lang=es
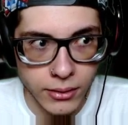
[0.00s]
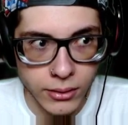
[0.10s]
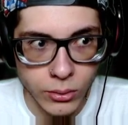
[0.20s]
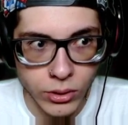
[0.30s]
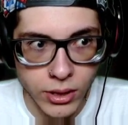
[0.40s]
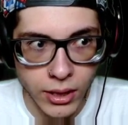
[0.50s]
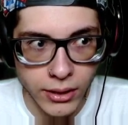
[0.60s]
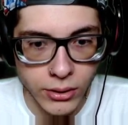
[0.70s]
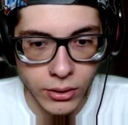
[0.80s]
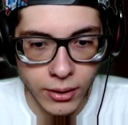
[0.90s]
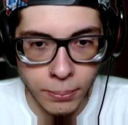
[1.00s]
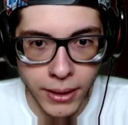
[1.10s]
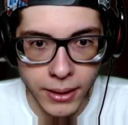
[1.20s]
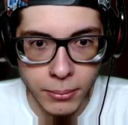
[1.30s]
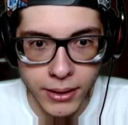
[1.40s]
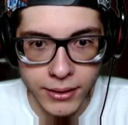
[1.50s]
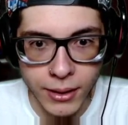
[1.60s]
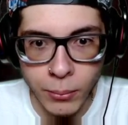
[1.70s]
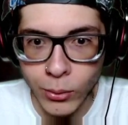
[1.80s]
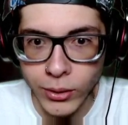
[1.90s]
Escucho el disco de Pikman.
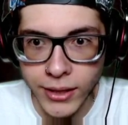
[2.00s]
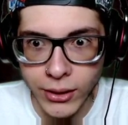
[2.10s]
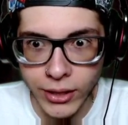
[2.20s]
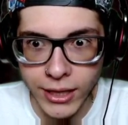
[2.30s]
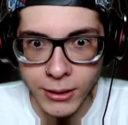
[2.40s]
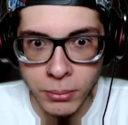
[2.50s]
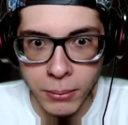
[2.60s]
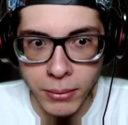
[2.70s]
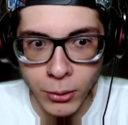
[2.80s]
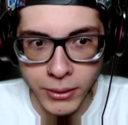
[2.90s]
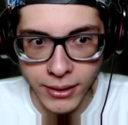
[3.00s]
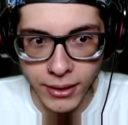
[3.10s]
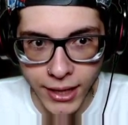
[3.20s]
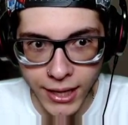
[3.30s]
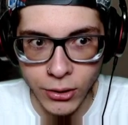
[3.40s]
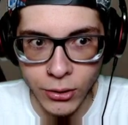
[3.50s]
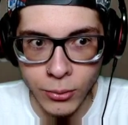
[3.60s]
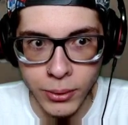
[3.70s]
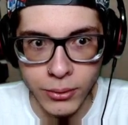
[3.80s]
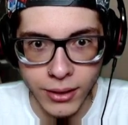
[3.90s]
Tampoco entiendo quién es Pikman. Yo pensaba que era yo,
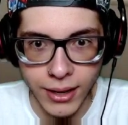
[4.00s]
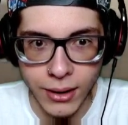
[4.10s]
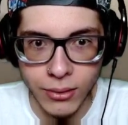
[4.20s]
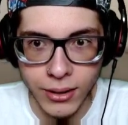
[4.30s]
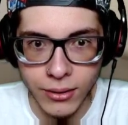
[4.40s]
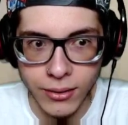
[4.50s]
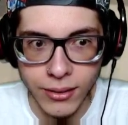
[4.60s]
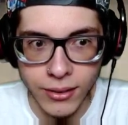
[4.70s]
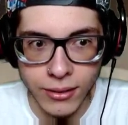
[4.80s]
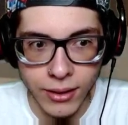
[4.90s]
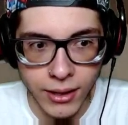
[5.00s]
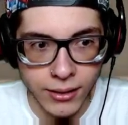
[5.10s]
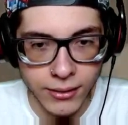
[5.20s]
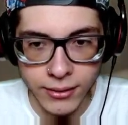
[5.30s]
pero creo que no. Hola.